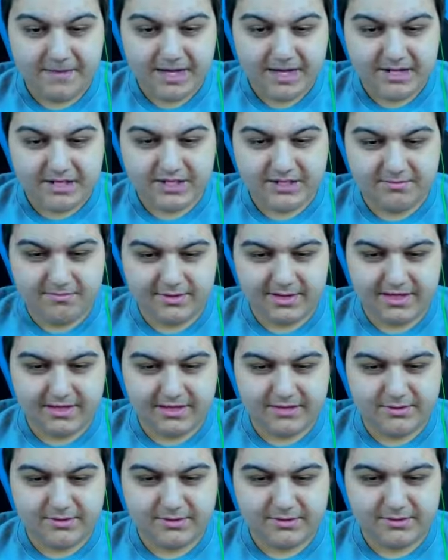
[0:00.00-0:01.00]
Şimdi bekle
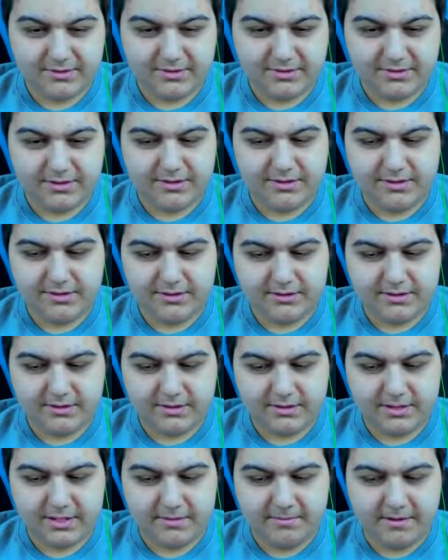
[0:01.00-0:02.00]
dur.
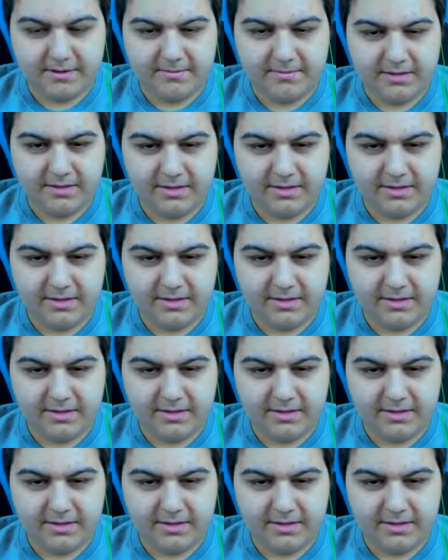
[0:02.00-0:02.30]
Tamam.